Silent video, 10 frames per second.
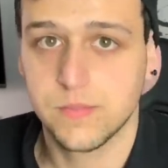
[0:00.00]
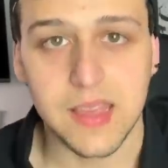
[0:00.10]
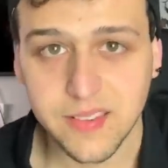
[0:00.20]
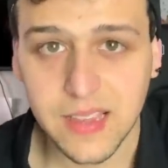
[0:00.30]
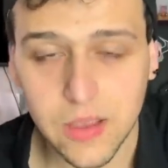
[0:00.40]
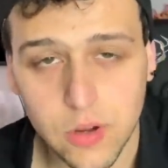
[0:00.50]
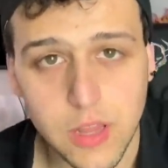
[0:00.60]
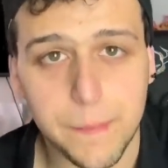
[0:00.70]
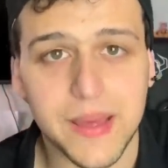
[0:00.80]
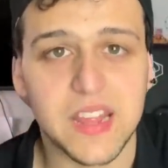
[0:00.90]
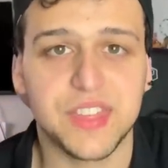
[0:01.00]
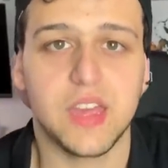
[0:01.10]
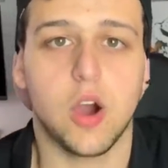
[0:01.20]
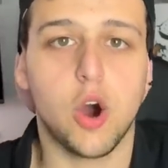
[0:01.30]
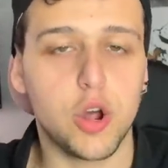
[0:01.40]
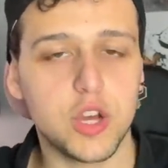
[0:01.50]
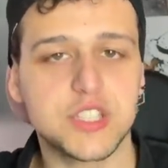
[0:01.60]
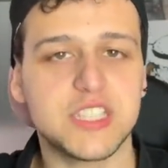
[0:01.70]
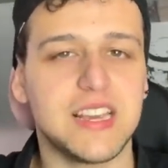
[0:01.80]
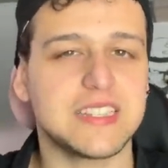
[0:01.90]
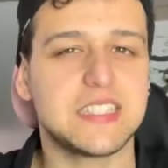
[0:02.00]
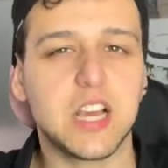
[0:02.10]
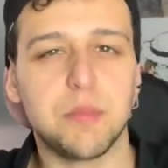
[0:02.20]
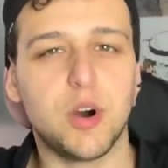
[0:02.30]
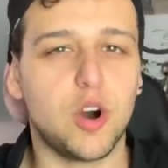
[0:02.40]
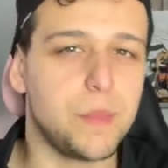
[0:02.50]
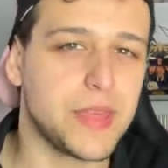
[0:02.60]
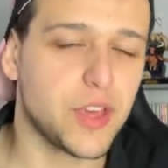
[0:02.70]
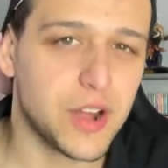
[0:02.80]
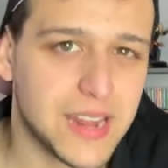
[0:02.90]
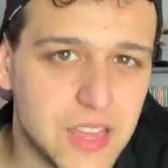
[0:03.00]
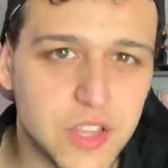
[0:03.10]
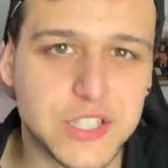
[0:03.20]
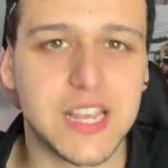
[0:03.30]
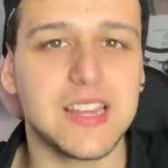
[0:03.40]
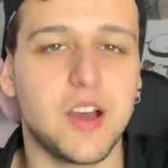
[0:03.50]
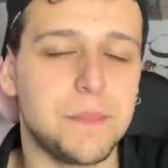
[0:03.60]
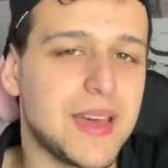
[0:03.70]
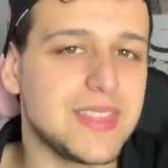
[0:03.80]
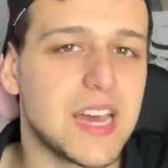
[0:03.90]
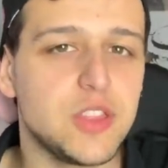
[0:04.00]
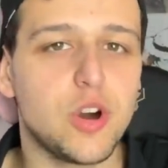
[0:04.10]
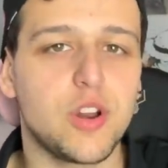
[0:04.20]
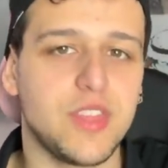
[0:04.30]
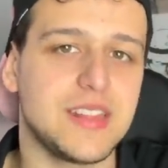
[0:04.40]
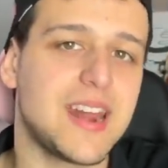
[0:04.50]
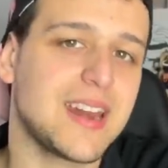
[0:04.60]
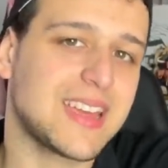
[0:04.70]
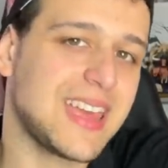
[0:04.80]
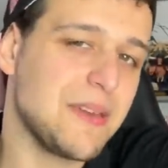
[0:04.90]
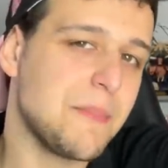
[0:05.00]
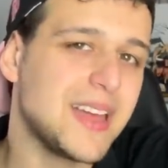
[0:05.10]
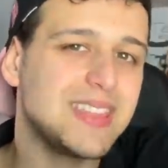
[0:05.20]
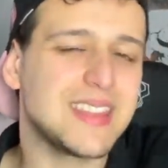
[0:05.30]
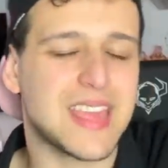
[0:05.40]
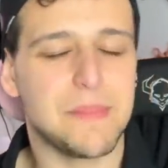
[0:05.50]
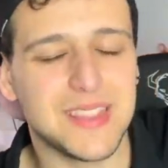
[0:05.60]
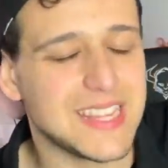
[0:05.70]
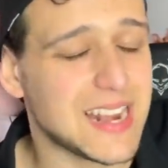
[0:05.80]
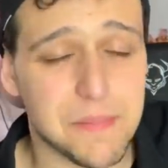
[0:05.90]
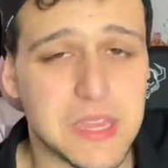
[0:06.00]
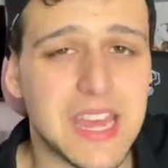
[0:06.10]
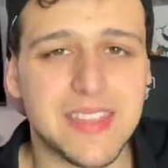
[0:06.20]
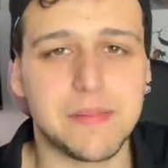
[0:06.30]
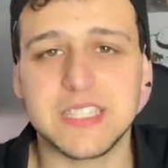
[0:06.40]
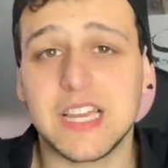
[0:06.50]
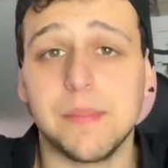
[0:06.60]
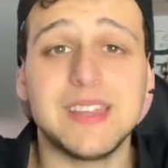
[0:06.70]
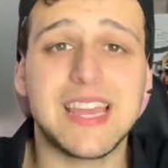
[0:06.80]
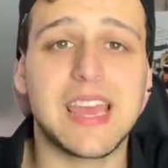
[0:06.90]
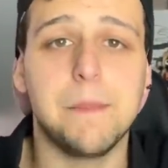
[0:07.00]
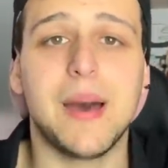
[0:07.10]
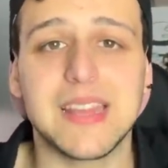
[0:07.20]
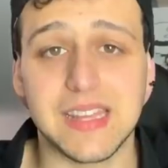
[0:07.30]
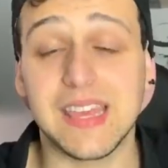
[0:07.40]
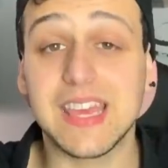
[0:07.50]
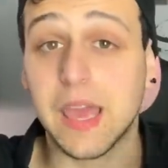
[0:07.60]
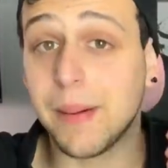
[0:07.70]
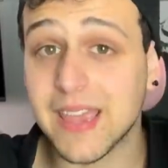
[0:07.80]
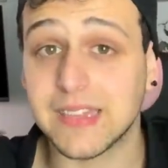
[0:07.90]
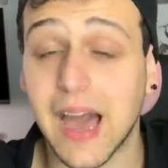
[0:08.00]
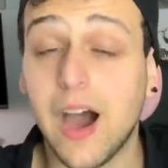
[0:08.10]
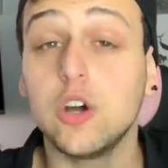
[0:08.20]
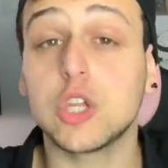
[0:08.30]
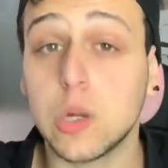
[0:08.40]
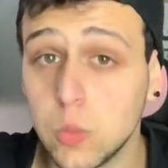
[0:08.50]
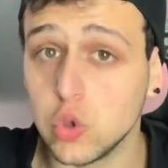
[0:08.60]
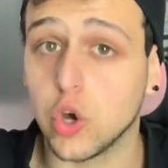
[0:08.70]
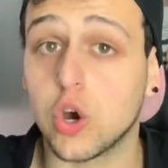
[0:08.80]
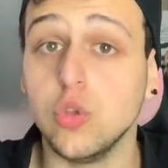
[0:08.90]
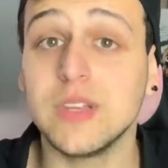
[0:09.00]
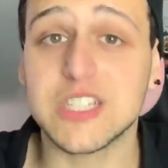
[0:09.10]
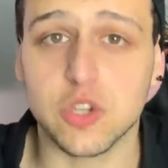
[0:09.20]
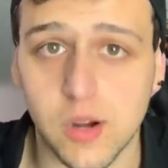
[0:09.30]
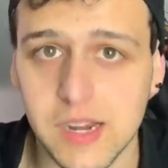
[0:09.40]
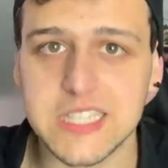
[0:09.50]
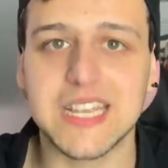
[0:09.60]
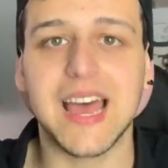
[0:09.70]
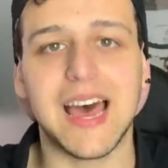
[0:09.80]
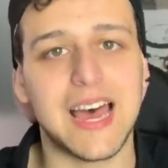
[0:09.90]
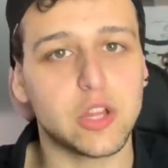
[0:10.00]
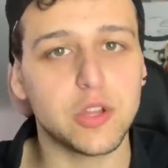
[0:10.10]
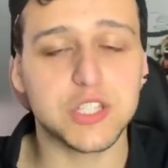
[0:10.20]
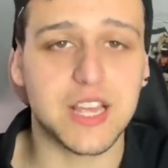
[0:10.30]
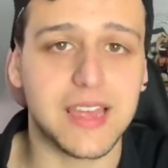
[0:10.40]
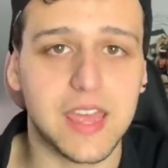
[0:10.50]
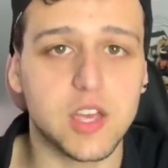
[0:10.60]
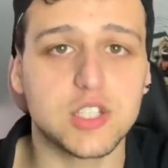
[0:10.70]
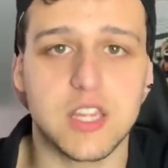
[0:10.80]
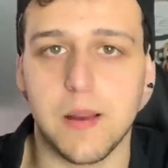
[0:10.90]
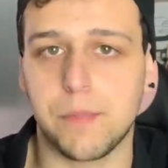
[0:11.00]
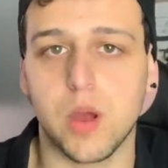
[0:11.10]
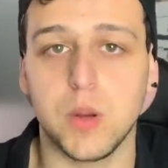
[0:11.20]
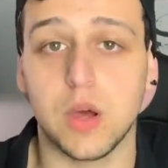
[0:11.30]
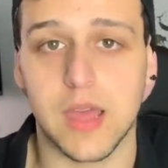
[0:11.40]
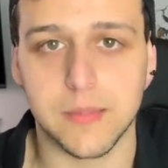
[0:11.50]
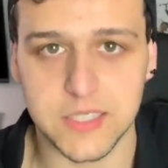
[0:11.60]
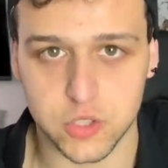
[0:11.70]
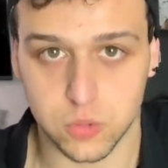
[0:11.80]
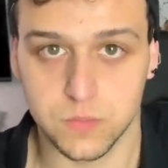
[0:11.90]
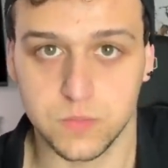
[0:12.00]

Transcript: Y es aquí cuando aparece Orochi así como medio riéndose, mandando ordenar que, manden a la mierda, básicamente que maten y que vayan a otro mundo con una sonrisa a todos aquellos del pueblo Ebisu.